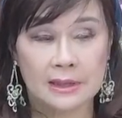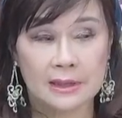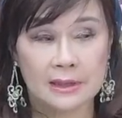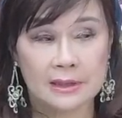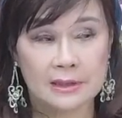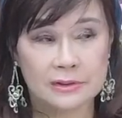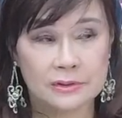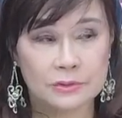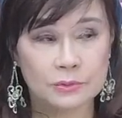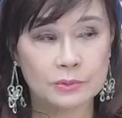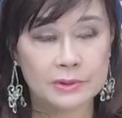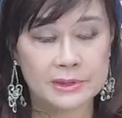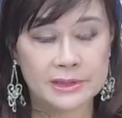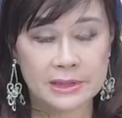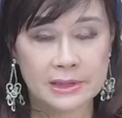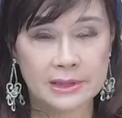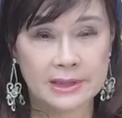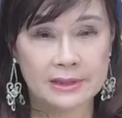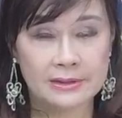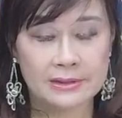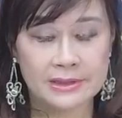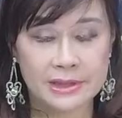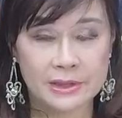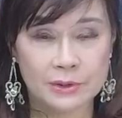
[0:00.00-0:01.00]
呃，如果真
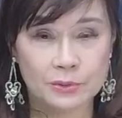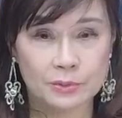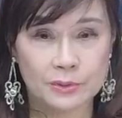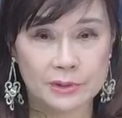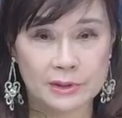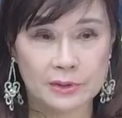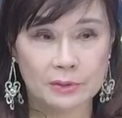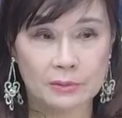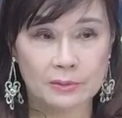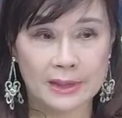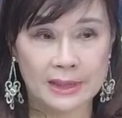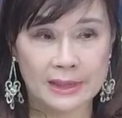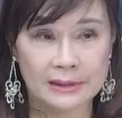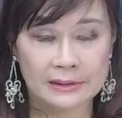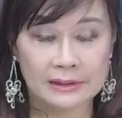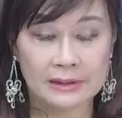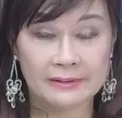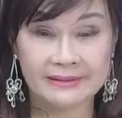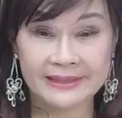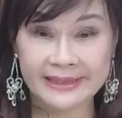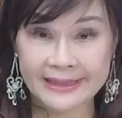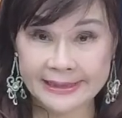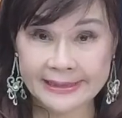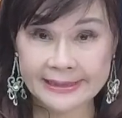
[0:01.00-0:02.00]
的要结婚的话，要
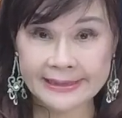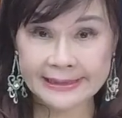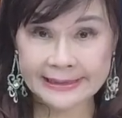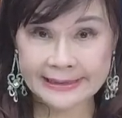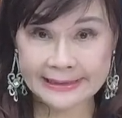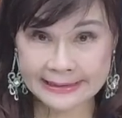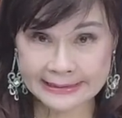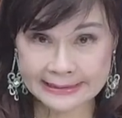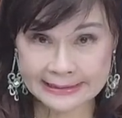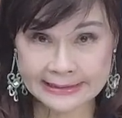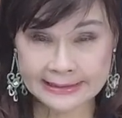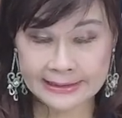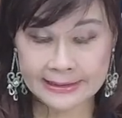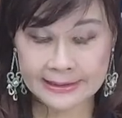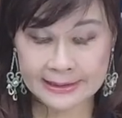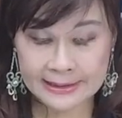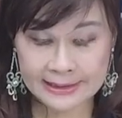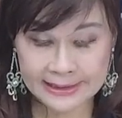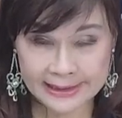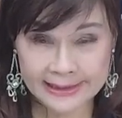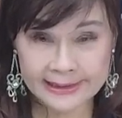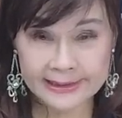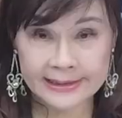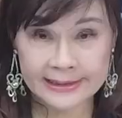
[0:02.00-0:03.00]
到年底以
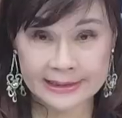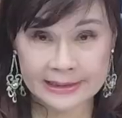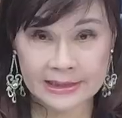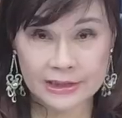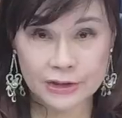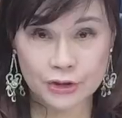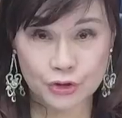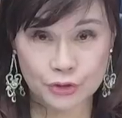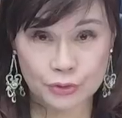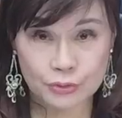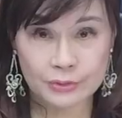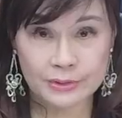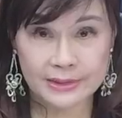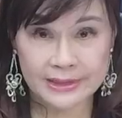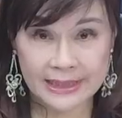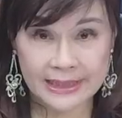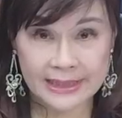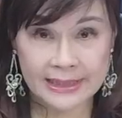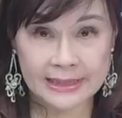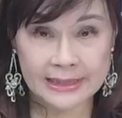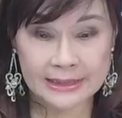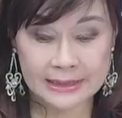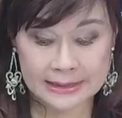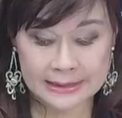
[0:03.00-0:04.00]
年底的时候
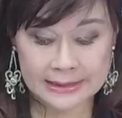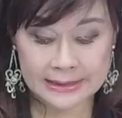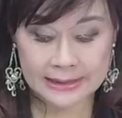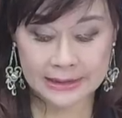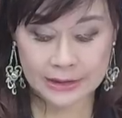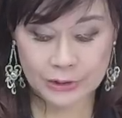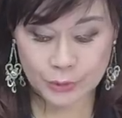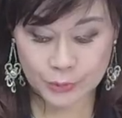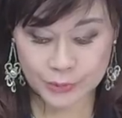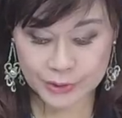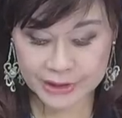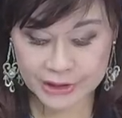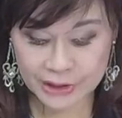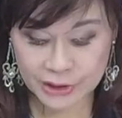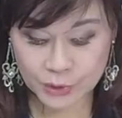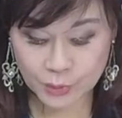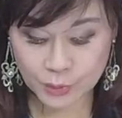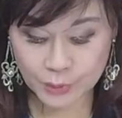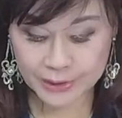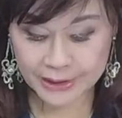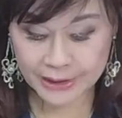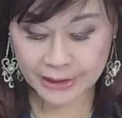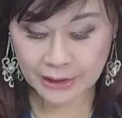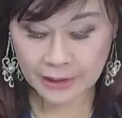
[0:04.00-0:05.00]
才可能有机
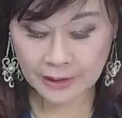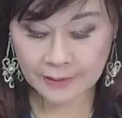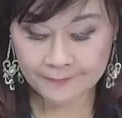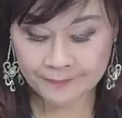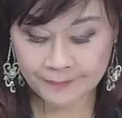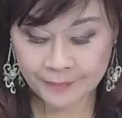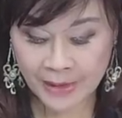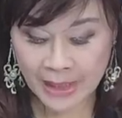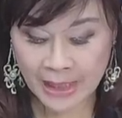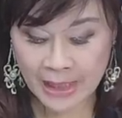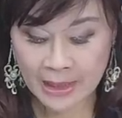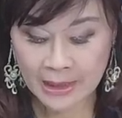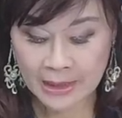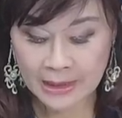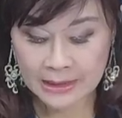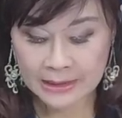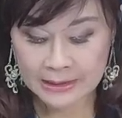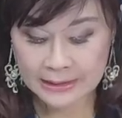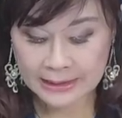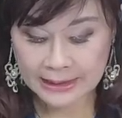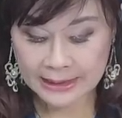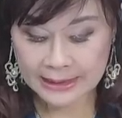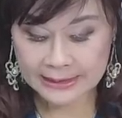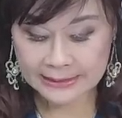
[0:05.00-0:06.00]
会哈。
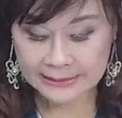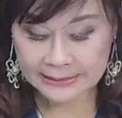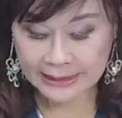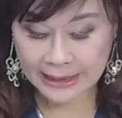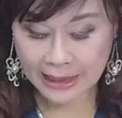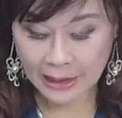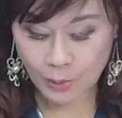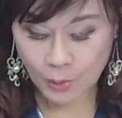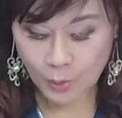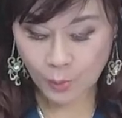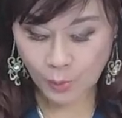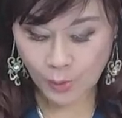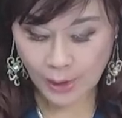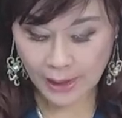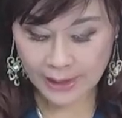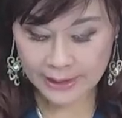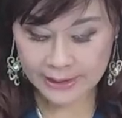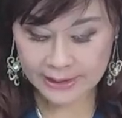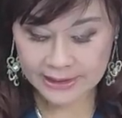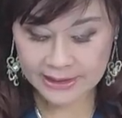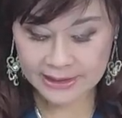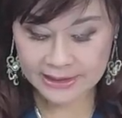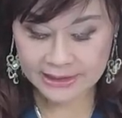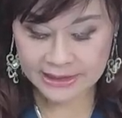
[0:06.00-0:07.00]
那桃花
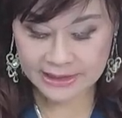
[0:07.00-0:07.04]
呢，